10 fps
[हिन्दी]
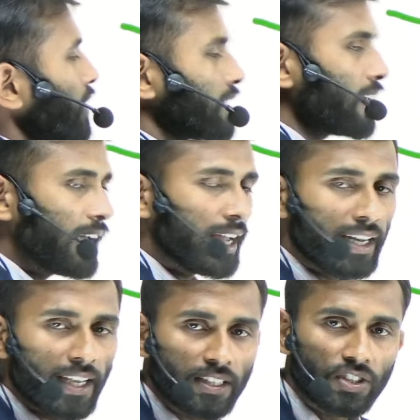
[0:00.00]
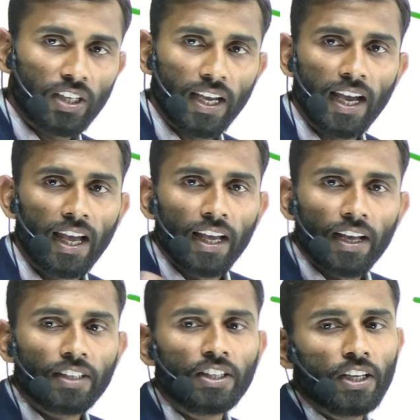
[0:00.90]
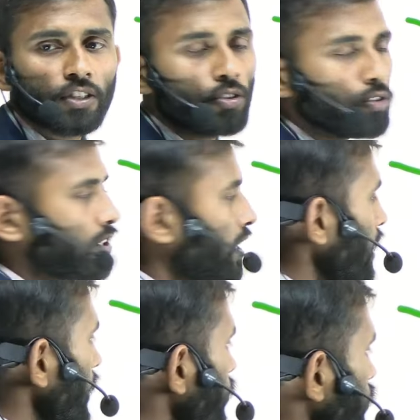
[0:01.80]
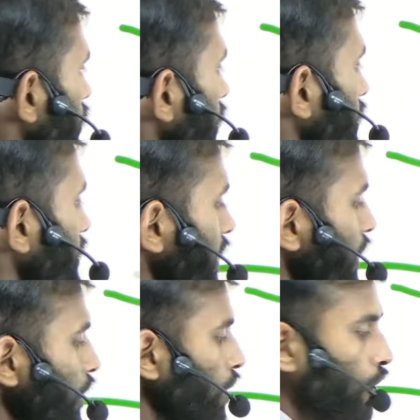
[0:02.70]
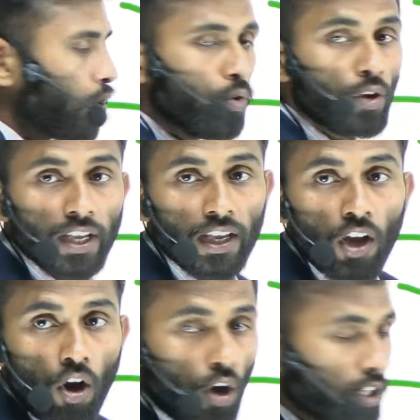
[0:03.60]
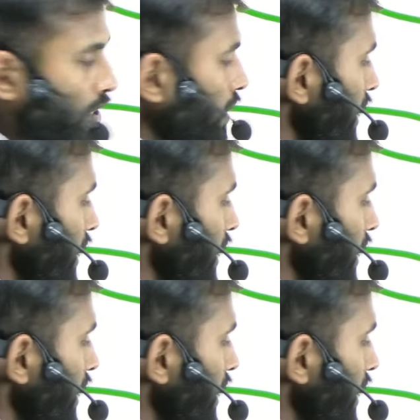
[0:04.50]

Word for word: है यानी अच्छी है रीजनिंग तो जनरली उसकी अच्छी ही होगी और जीए